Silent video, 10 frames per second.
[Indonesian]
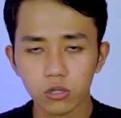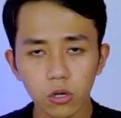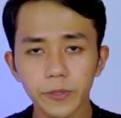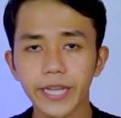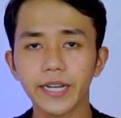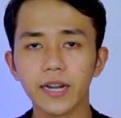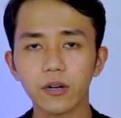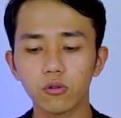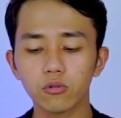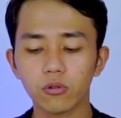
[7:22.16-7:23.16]
Cukup
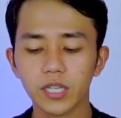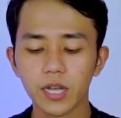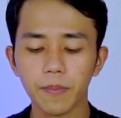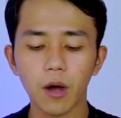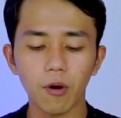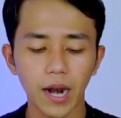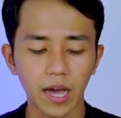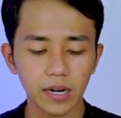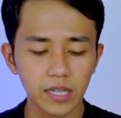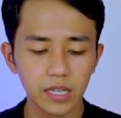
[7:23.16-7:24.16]
standar untuk kita bawa
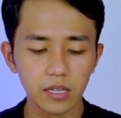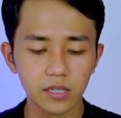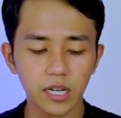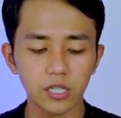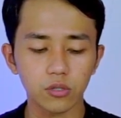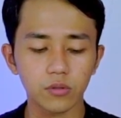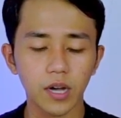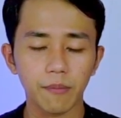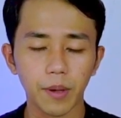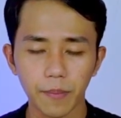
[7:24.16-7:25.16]
lari dan
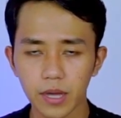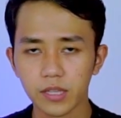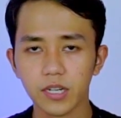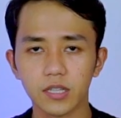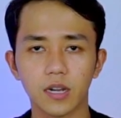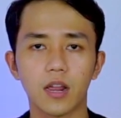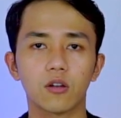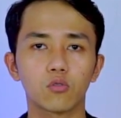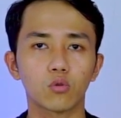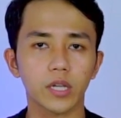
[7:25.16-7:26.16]
juga memang tidak
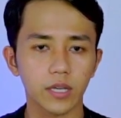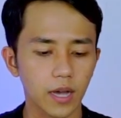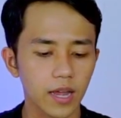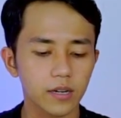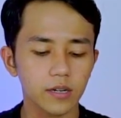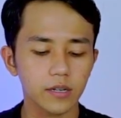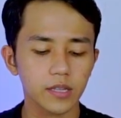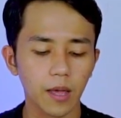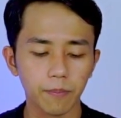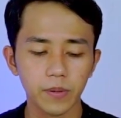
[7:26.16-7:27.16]
terlalu ringan,
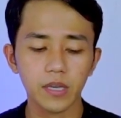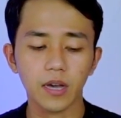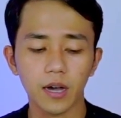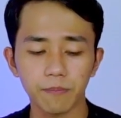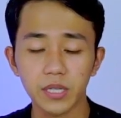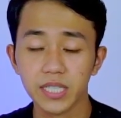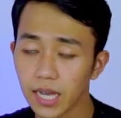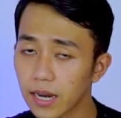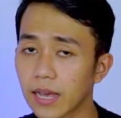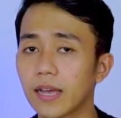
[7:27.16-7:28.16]
tapi ya
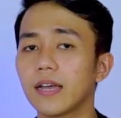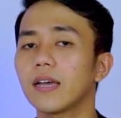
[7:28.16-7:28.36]
bisa lah.